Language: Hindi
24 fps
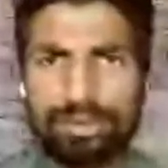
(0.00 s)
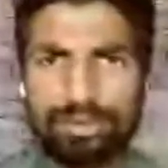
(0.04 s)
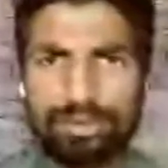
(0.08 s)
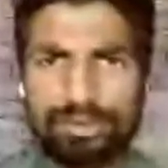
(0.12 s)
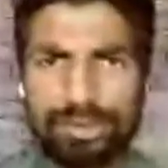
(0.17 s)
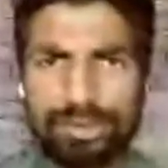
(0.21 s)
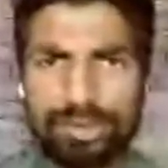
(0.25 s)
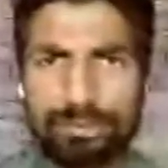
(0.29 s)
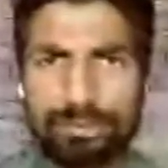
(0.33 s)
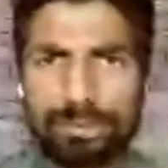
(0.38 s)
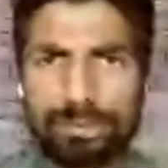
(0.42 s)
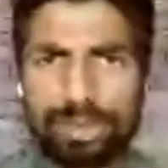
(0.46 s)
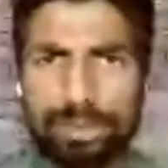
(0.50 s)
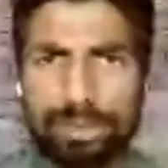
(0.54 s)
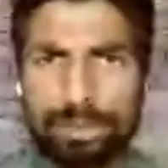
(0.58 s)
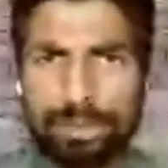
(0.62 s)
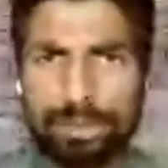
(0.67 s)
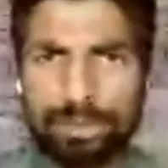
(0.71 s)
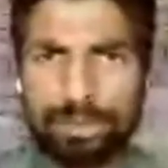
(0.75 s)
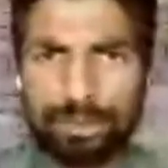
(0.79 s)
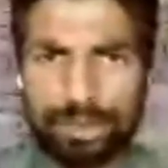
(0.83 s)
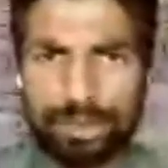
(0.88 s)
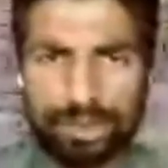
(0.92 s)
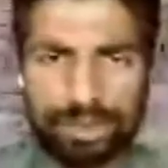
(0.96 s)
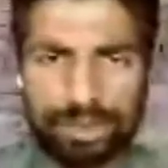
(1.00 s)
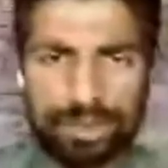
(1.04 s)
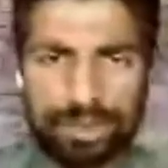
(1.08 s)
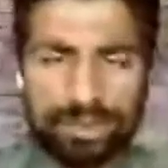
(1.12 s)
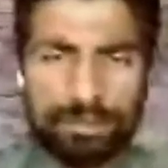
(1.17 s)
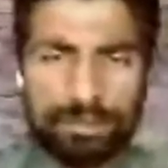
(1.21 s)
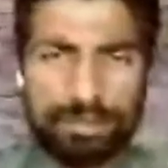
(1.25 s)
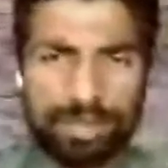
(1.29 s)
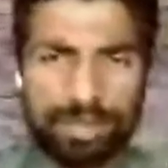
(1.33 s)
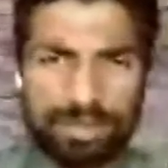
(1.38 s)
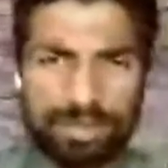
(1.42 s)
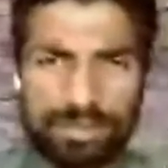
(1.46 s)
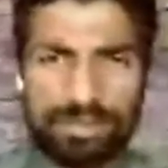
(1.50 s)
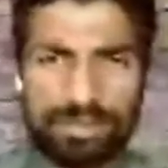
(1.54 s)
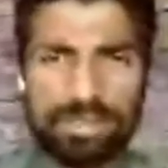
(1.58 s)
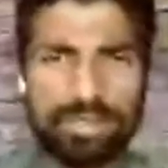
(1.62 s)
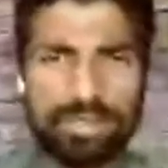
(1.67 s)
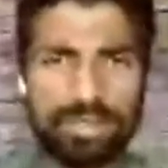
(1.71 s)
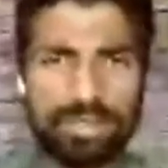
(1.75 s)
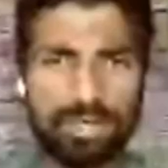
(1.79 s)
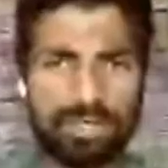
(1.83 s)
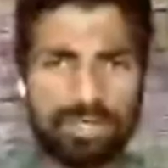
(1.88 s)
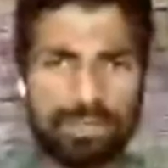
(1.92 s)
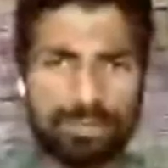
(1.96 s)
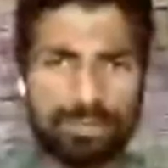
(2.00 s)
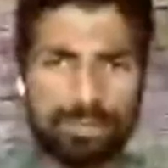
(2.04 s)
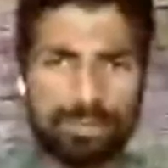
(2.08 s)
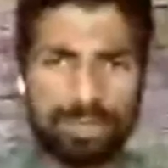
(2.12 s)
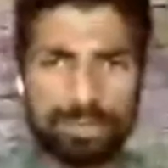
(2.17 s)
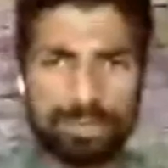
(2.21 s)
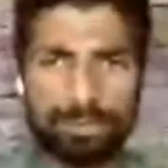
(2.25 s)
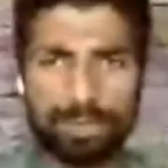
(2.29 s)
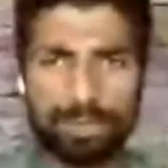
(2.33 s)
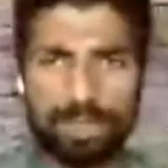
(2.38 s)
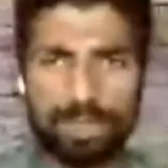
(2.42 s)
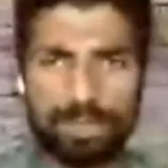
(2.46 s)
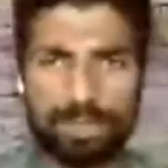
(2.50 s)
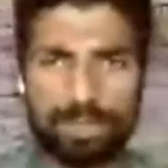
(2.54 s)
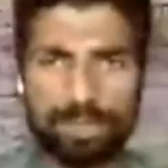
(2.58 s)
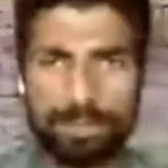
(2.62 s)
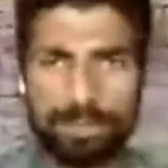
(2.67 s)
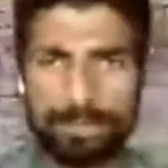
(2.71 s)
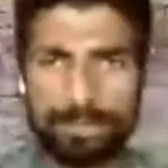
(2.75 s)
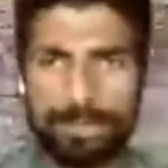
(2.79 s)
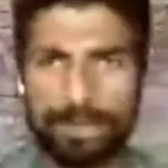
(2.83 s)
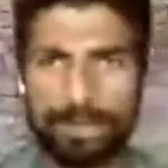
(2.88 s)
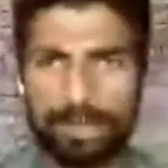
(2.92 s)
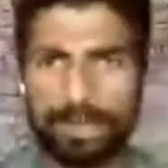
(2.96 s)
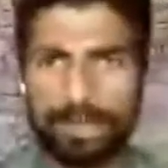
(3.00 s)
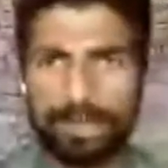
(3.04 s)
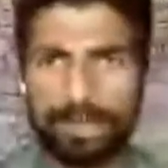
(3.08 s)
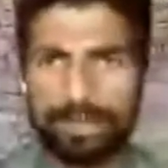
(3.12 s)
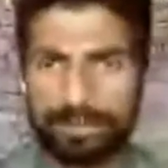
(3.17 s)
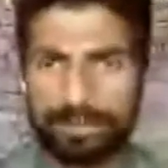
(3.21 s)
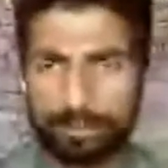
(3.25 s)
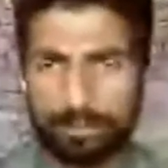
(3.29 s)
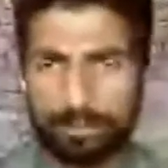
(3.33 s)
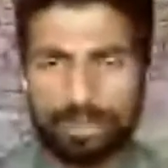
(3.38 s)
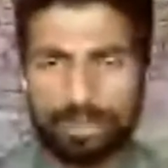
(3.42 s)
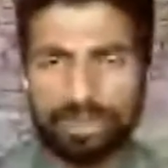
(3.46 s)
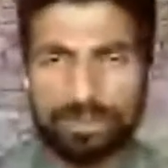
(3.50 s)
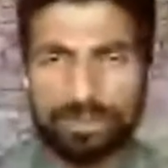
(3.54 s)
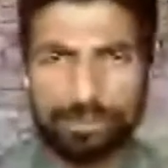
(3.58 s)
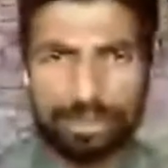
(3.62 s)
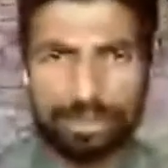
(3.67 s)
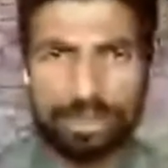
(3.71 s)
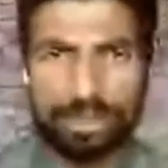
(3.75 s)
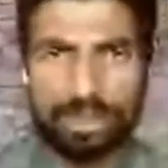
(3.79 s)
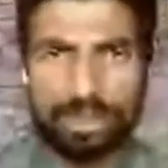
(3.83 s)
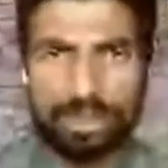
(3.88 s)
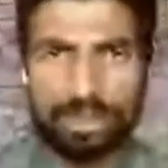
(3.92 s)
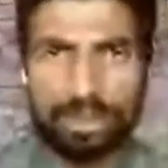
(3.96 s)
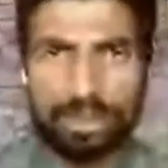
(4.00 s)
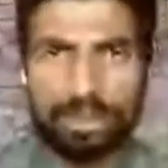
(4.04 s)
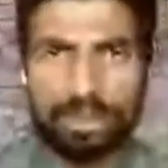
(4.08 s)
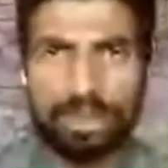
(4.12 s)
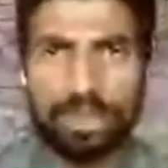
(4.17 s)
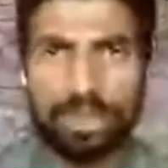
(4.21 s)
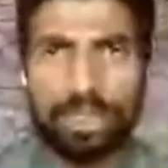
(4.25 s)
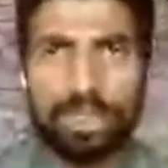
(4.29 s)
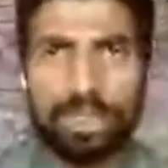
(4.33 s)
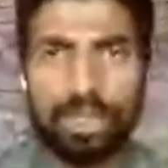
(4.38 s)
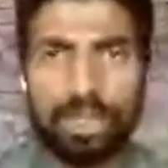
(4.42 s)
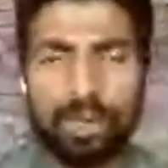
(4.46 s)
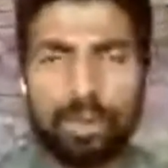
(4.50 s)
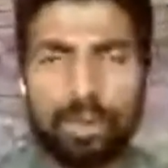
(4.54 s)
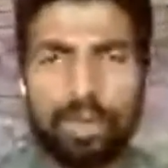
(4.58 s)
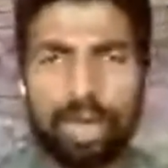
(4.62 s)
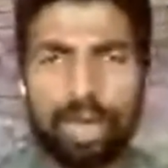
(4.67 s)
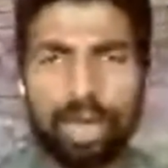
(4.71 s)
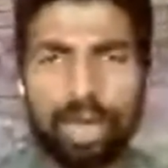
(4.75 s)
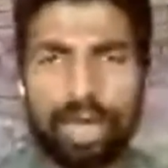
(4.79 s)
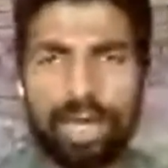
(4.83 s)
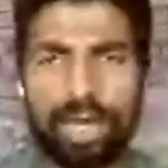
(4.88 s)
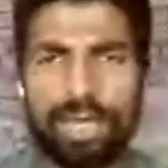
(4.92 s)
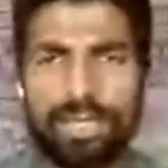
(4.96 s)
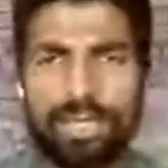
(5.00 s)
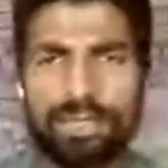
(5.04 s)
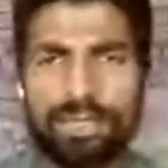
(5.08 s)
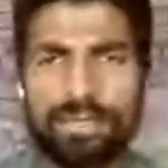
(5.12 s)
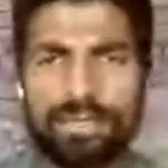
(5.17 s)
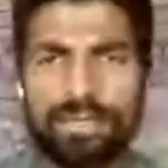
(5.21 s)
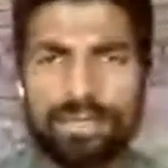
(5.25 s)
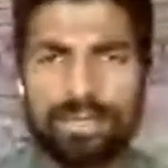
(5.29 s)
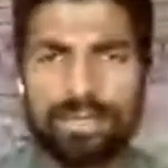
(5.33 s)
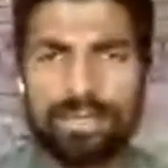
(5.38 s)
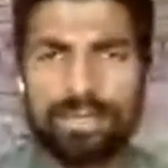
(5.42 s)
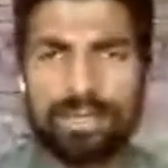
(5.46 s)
सीपीडब्ल्यू वर्कर के प्रेसिडेंट कश्मीर जम्मू कश्मीर के और आज